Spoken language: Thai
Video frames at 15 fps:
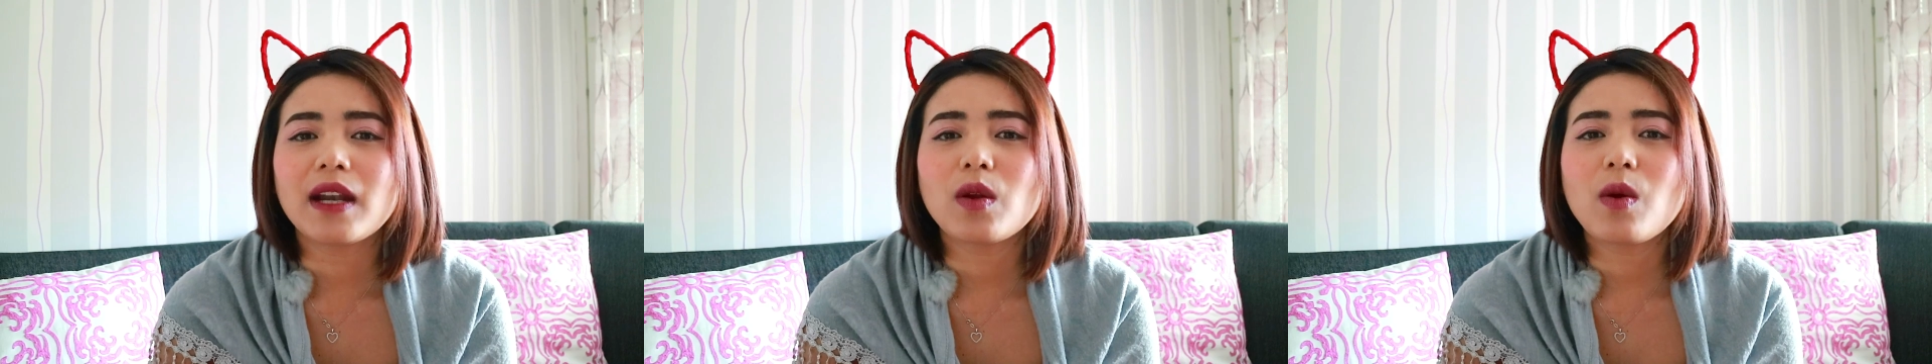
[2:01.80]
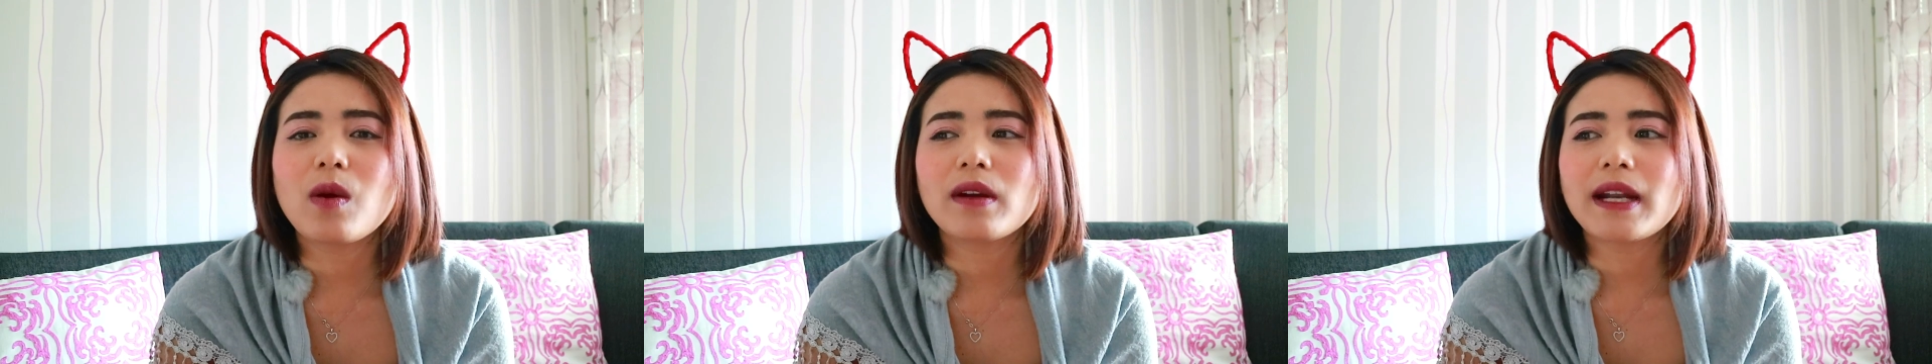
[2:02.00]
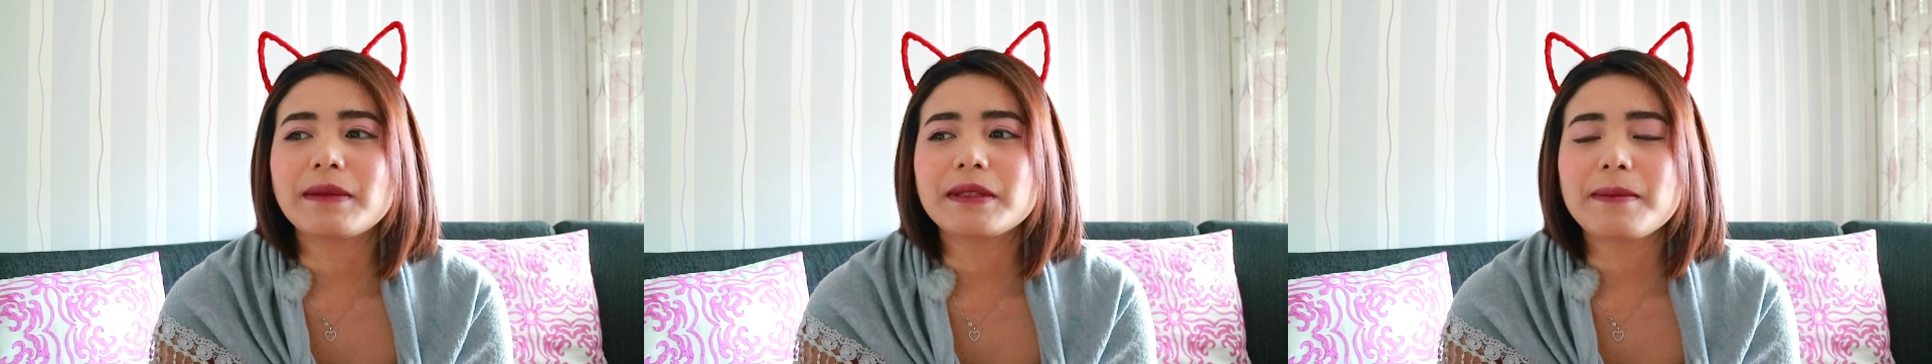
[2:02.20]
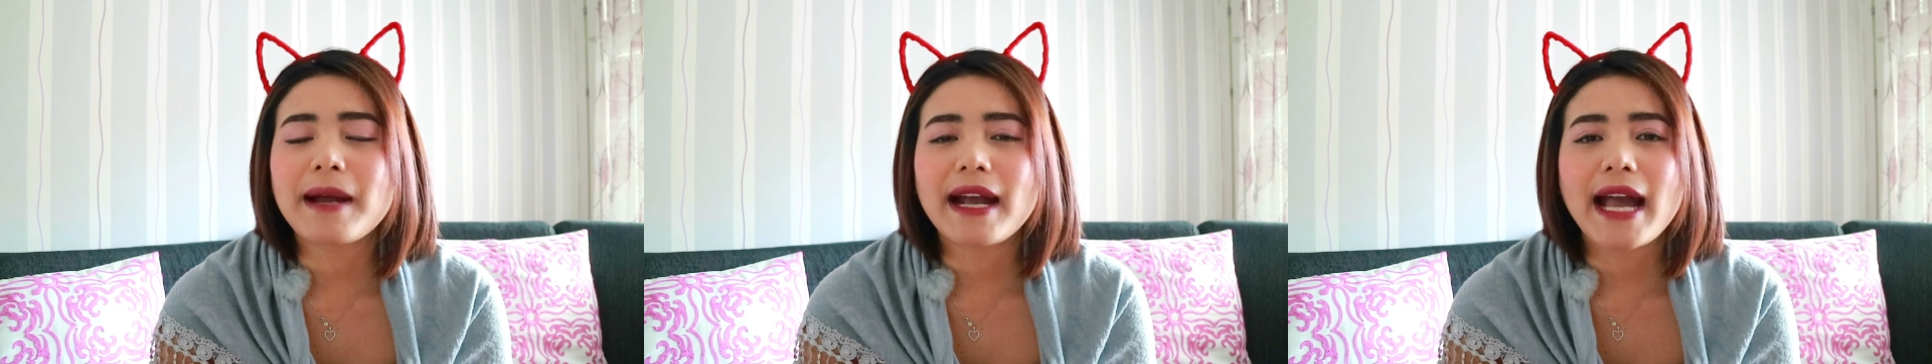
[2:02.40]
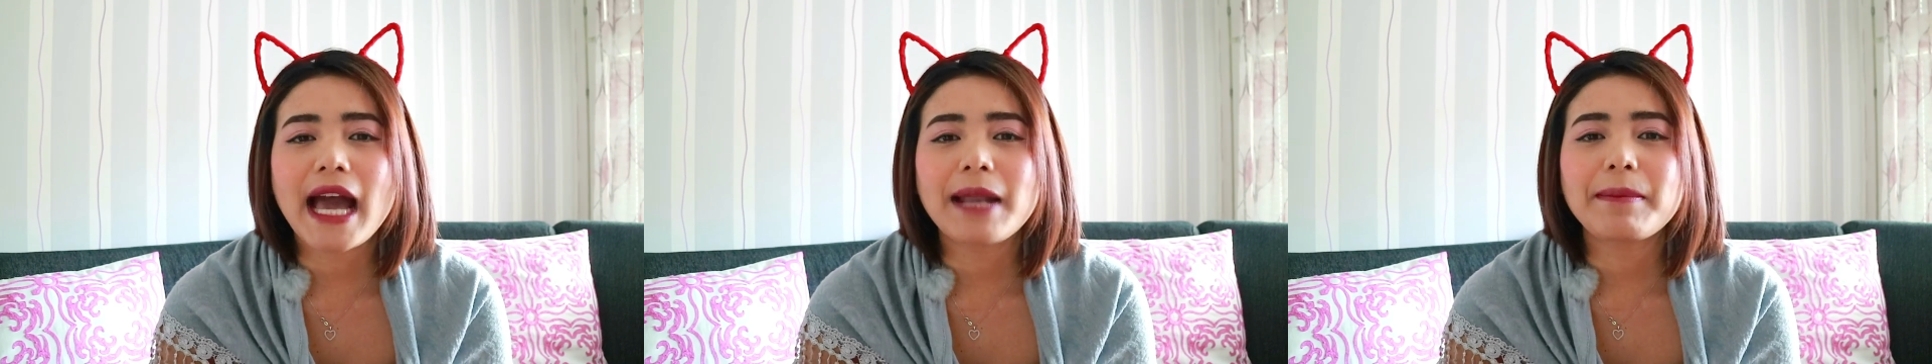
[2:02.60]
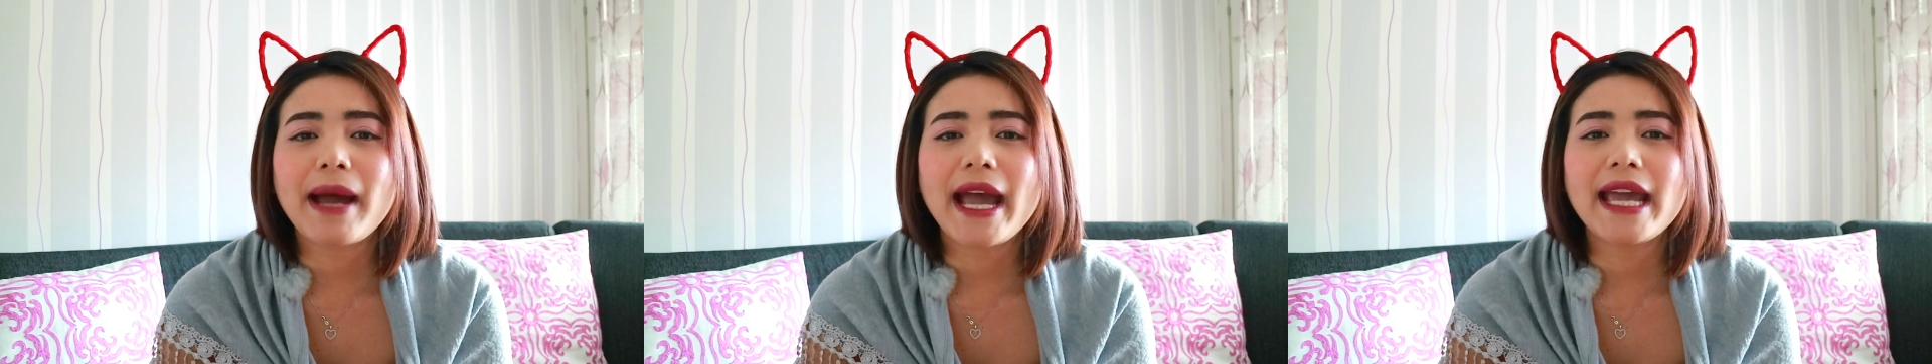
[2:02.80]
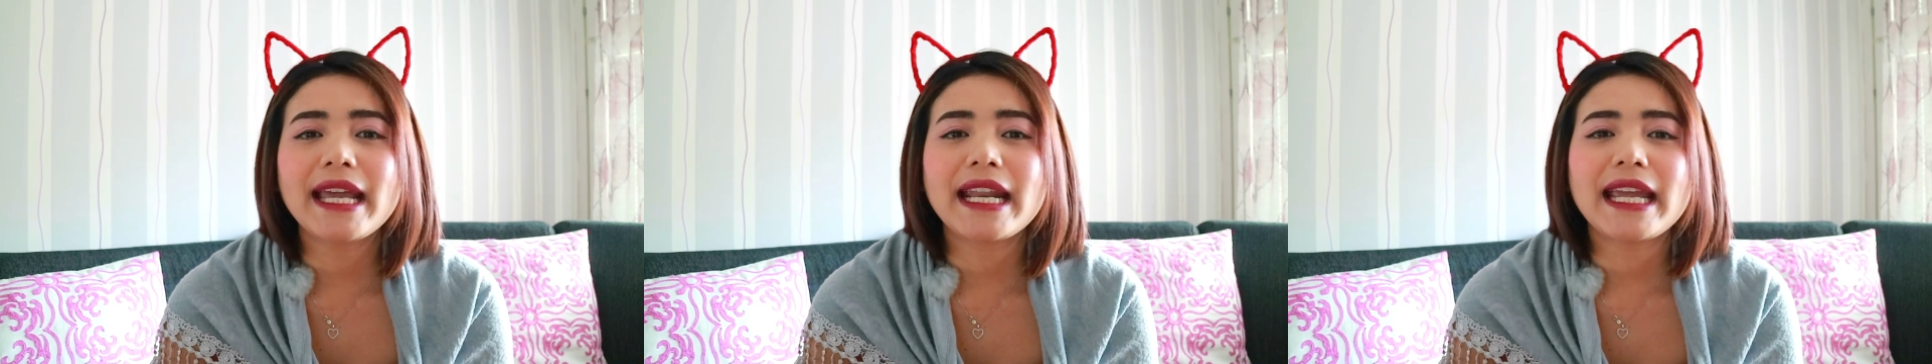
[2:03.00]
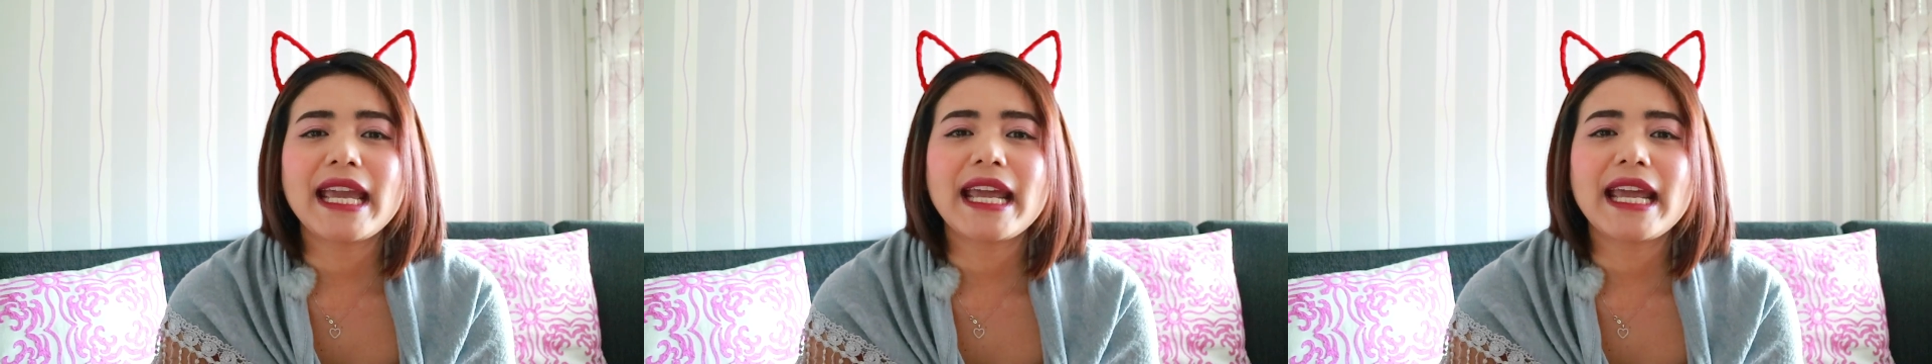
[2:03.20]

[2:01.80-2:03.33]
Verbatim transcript: ลุงรับสมัครงานไหมอะไร